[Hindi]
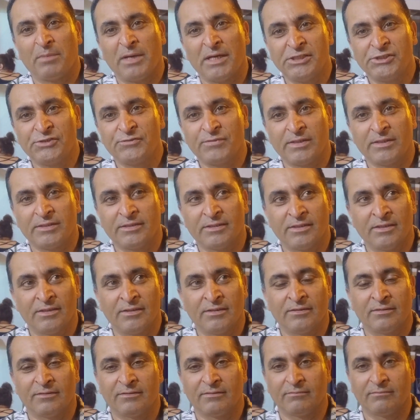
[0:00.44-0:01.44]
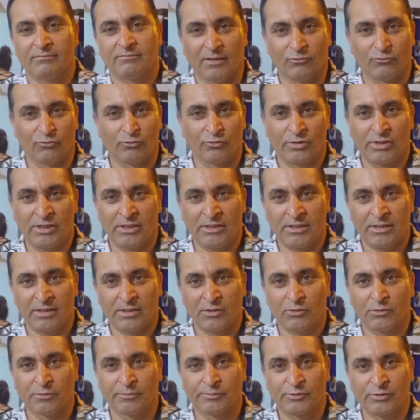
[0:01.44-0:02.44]
मैं इस वक्त तुर्की
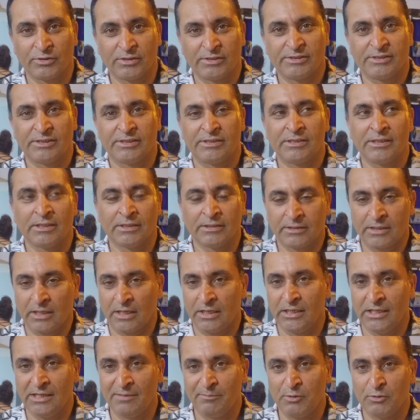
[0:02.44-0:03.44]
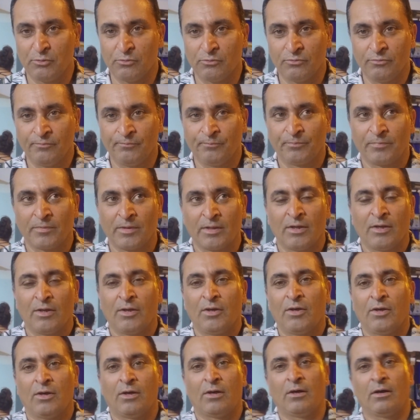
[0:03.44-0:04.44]
के खूबसूरत सिटी अंतालिया में हूँ
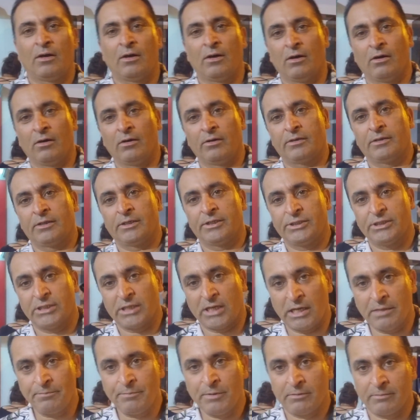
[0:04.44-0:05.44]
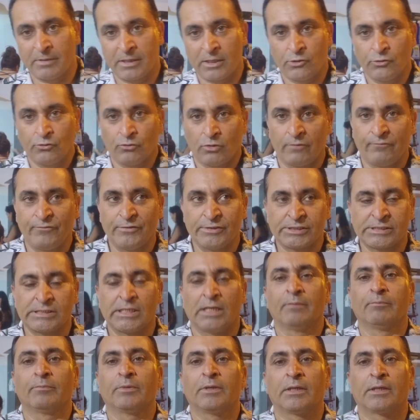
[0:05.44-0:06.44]
और यहाँ पे हमारा जो ऑफिस
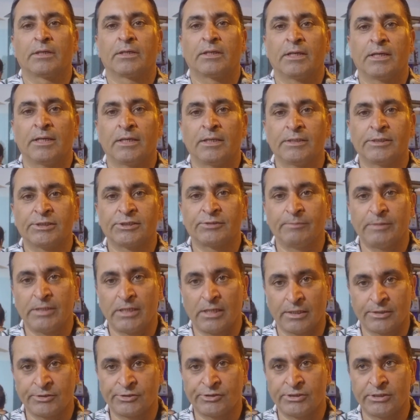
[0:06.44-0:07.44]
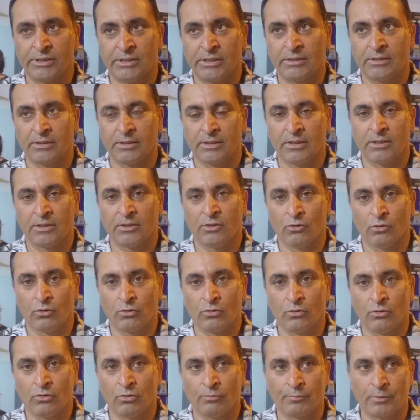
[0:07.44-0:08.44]
काम कर रहा है इसमें अक्सर
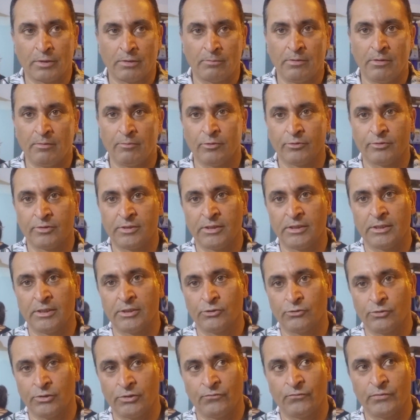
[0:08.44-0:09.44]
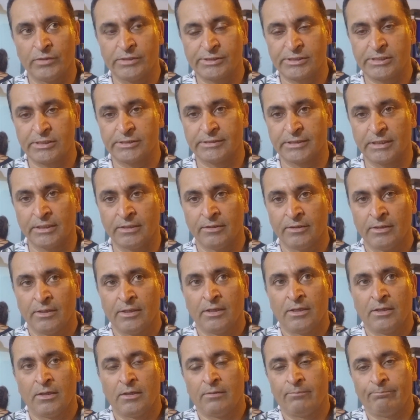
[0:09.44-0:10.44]
लोगों को प्रॉब्लम होती है जो इन्वेस्टर्स हैं
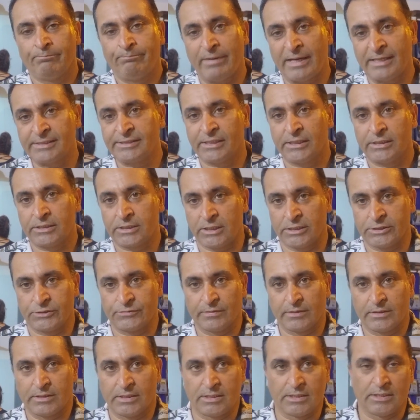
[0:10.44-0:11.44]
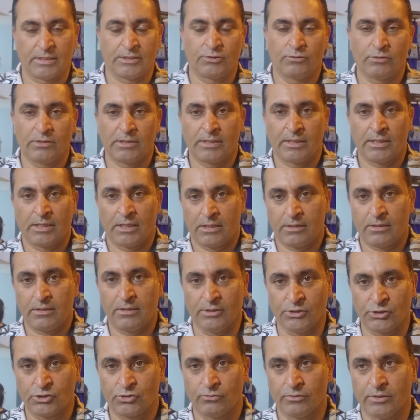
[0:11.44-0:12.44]
पैसा ट्रांसफ़र करना जो है ना
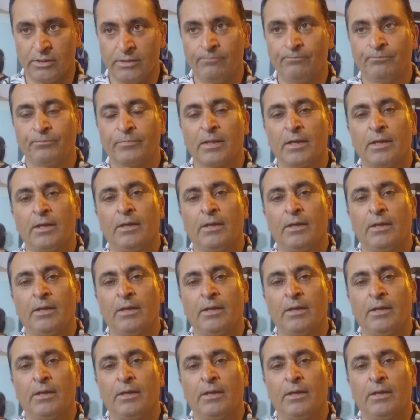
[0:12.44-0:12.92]
एक इशू है